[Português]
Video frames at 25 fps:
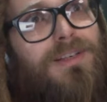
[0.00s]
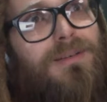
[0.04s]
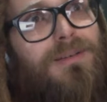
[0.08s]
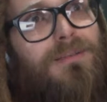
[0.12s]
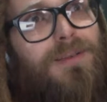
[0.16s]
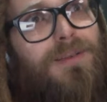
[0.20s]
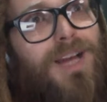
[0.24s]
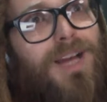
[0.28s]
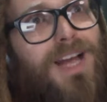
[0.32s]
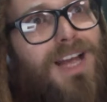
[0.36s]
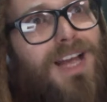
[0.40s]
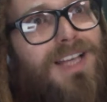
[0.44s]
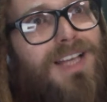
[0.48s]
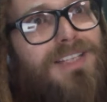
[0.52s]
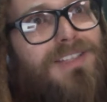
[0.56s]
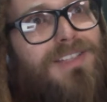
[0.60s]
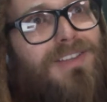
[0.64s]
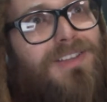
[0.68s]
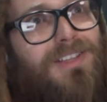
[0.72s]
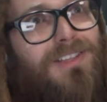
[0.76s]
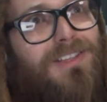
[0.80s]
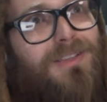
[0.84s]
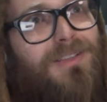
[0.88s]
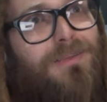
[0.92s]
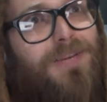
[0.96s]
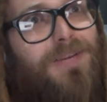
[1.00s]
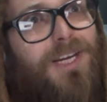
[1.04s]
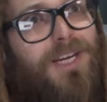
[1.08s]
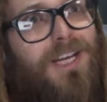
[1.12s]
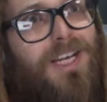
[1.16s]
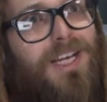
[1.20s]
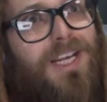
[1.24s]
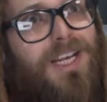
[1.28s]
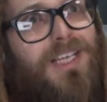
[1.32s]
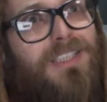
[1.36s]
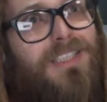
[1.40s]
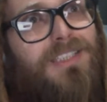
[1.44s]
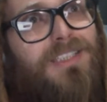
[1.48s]
massa. Ó, tem uma
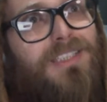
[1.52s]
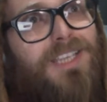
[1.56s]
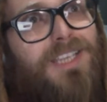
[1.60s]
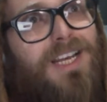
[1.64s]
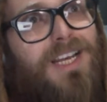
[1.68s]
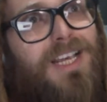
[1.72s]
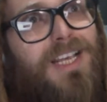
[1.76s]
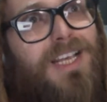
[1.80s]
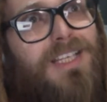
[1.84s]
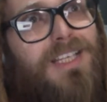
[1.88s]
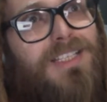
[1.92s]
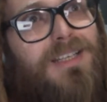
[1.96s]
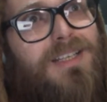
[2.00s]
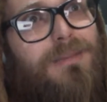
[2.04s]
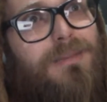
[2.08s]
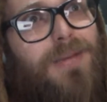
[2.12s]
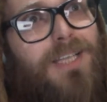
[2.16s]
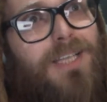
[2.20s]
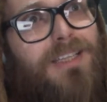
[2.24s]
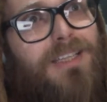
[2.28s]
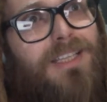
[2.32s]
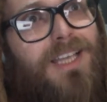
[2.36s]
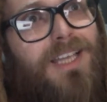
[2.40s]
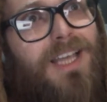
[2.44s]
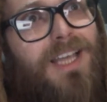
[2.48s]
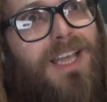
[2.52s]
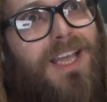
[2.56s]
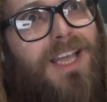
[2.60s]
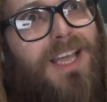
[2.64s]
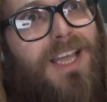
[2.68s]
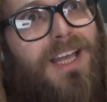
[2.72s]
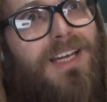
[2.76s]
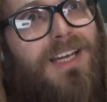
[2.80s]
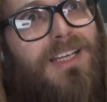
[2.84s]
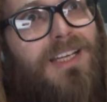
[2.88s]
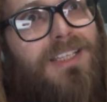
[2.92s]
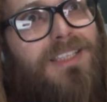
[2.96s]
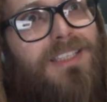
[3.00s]
galera, Andressa
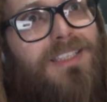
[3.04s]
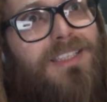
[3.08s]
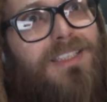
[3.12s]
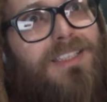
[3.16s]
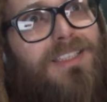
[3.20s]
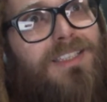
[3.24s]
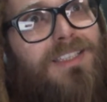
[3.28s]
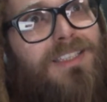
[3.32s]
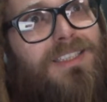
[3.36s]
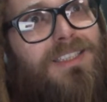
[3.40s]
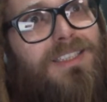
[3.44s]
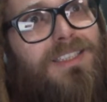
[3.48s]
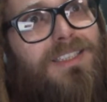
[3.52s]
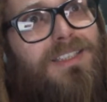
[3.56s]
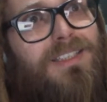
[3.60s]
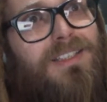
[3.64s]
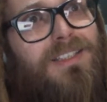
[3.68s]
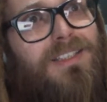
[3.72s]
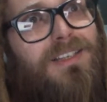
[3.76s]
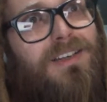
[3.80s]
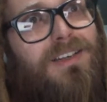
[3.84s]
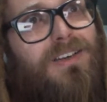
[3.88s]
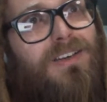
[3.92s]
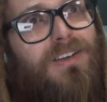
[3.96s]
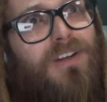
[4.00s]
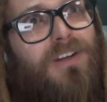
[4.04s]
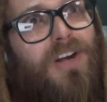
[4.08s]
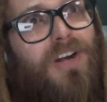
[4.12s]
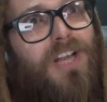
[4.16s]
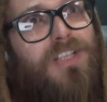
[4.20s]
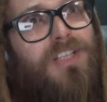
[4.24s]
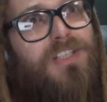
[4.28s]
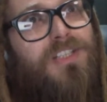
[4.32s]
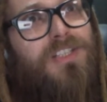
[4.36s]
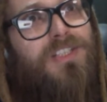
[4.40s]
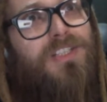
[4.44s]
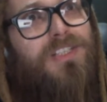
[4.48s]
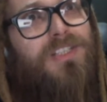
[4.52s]
Batera.
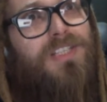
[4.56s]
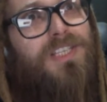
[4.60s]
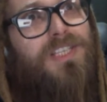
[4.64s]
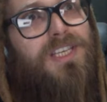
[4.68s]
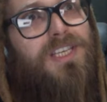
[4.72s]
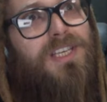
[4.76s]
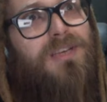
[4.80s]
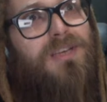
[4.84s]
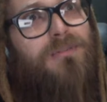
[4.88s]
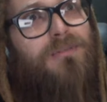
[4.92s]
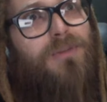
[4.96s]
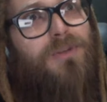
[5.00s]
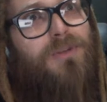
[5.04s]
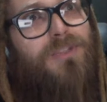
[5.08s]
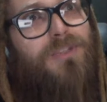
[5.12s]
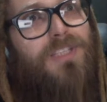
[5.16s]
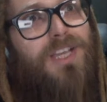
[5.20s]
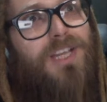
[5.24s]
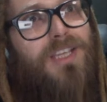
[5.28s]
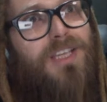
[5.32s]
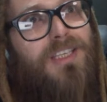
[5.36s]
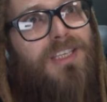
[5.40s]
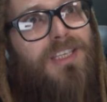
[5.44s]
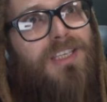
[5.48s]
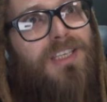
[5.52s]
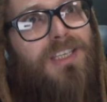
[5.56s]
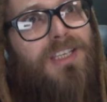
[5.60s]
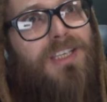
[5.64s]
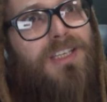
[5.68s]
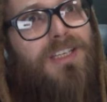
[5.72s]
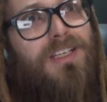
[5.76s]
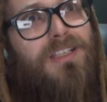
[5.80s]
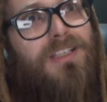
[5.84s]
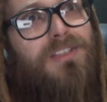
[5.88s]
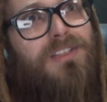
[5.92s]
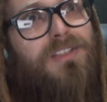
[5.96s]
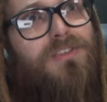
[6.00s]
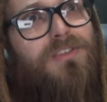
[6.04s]
Crest Symbols está aqui,
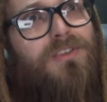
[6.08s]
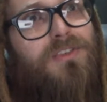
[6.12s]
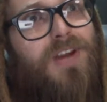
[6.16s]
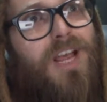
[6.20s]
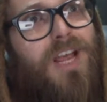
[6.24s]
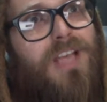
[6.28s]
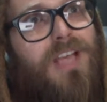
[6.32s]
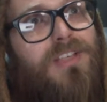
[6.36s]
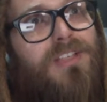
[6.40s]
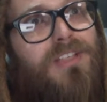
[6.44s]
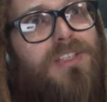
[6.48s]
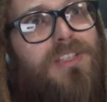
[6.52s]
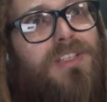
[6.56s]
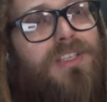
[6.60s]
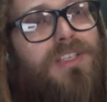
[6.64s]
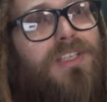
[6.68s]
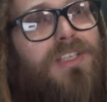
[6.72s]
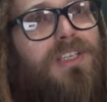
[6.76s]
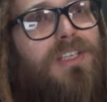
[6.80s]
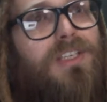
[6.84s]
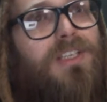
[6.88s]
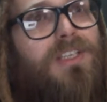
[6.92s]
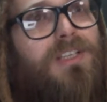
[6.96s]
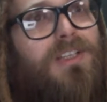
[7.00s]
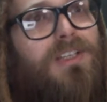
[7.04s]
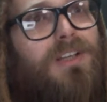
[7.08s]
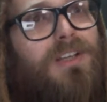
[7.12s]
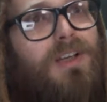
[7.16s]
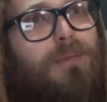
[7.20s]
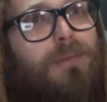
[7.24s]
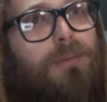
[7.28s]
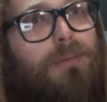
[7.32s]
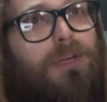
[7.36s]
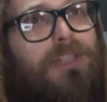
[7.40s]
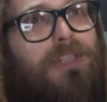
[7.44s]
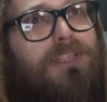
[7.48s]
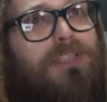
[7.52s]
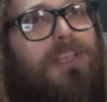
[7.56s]
grande Crest,
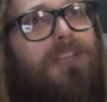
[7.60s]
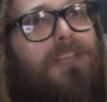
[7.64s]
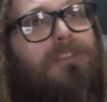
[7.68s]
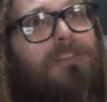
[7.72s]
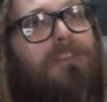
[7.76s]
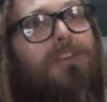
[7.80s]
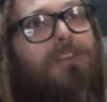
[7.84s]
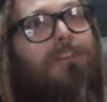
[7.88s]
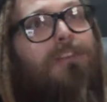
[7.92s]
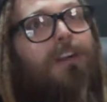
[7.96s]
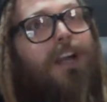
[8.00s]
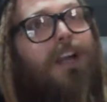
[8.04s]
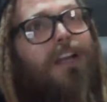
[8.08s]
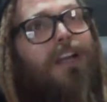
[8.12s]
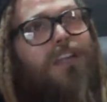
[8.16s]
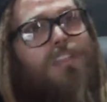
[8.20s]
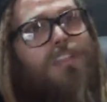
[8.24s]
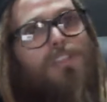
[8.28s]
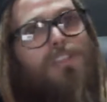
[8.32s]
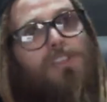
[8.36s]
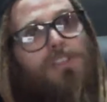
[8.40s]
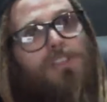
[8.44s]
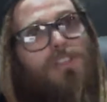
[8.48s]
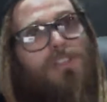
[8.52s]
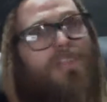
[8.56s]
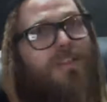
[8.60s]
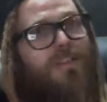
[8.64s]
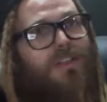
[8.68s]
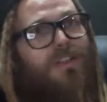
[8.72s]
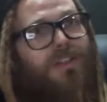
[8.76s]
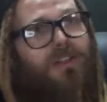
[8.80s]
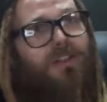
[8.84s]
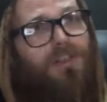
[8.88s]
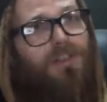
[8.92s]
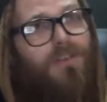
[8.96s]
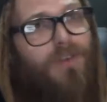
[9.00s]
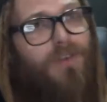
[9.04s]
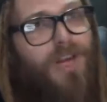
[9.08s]
representa Crest,
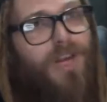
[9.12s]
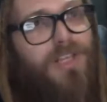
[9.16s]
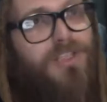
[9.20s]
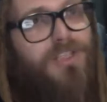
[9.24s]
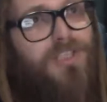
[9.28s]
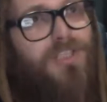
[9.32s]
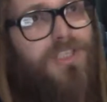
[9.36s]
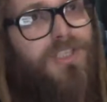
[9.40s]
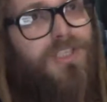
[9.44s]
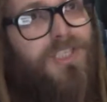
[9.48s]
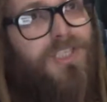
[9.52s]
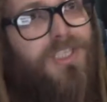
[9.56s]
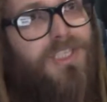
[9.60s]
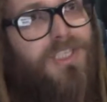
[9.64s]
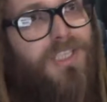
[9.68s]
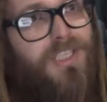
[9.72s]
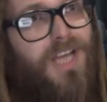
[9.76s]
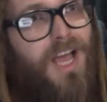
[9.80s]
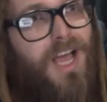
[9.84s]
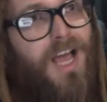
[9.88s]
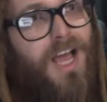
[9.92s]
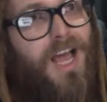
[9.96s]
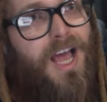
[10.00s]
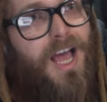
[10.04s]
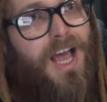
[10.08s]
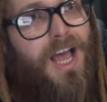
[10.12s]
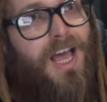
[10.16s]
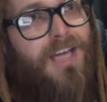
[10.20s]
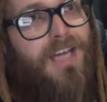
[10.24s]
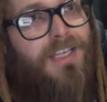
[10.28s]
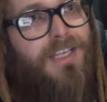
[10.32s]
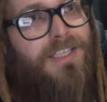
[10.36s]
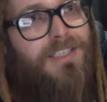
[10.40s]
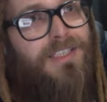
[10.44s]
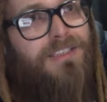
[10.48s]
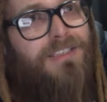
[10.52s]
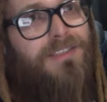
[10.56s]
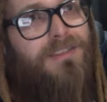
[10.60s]
Crest Team na
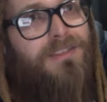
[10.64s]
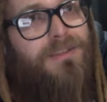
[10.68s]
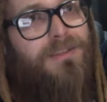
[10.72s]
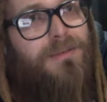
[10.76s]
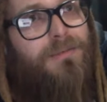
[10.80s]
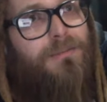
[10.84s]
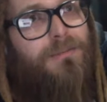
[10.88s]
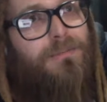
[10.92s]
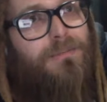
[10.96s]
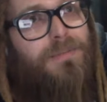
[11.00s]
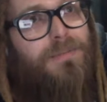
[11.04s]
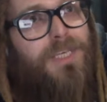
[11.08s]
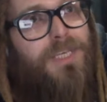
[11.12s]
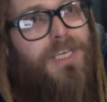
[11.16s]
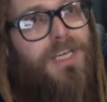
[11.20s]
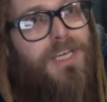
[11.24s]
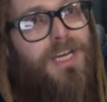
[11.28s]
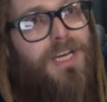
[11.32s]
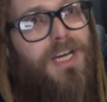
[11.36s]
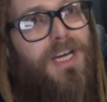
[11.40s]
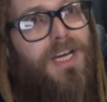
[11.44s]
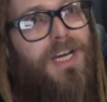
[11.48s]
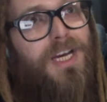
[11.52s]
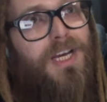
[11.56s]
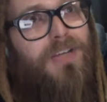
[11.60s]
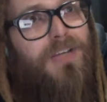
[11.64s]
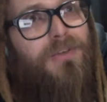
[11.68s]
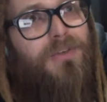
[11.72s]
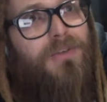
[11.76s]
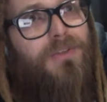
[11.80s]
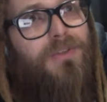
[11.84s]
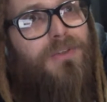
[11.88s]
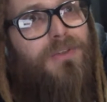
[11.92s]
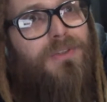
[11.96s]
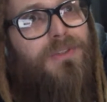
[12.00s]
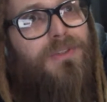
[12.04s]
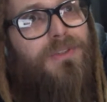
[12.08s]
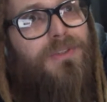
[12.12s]
área,
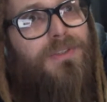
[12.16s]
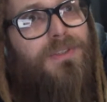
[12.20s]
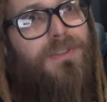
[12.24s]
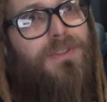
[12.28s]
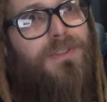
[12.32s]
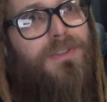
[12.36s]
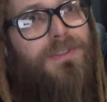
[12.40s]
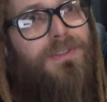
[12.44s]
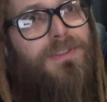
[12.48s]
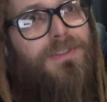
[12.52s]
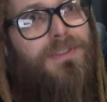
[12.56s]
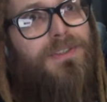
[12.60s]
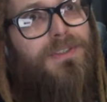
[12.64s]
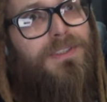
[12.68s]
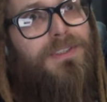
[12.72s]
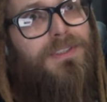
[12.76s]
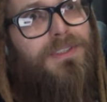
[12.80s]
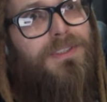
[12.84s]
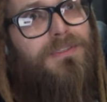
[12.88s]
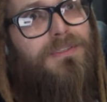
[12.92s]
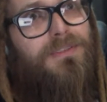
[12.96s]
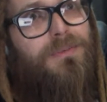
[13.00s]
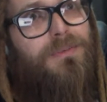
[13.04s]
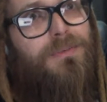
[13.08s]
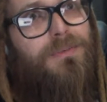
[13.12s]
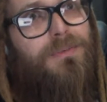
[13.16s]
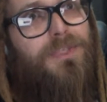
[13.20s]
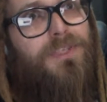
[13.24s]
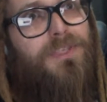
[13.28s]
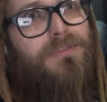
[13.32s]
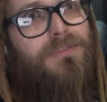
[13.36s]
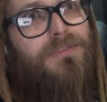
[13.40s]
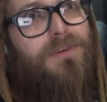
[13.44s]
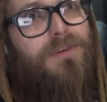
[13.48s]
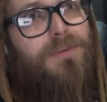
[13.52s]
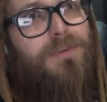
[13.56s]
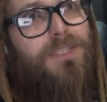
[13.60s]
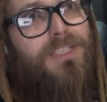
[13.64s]
Biano, vamos que
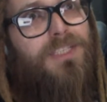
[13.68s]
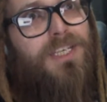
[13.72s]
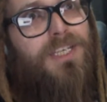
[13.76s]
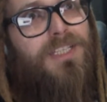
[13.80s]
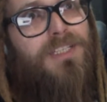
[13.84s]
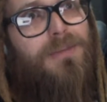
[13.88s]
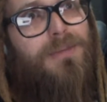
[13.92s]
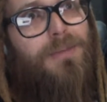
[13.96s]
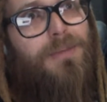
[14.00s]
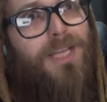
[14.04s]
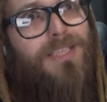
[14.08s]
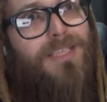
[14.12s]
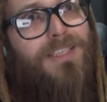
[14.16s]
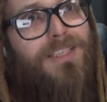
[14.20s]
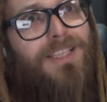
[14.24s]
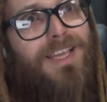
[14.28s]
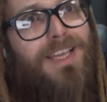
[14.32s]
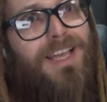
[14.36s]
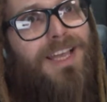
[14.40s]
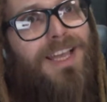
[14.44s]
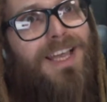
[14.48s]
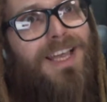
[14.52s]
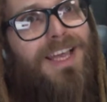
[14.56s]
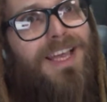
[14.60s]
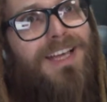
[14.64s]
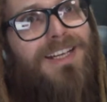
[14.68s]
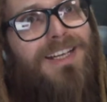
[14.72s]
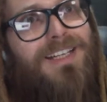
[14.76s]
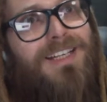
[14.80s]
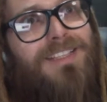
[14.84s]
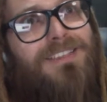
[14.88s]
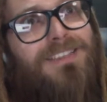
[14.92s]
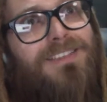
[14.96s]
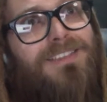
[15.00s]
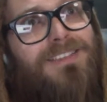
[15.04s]
vamos, Andressa Batera,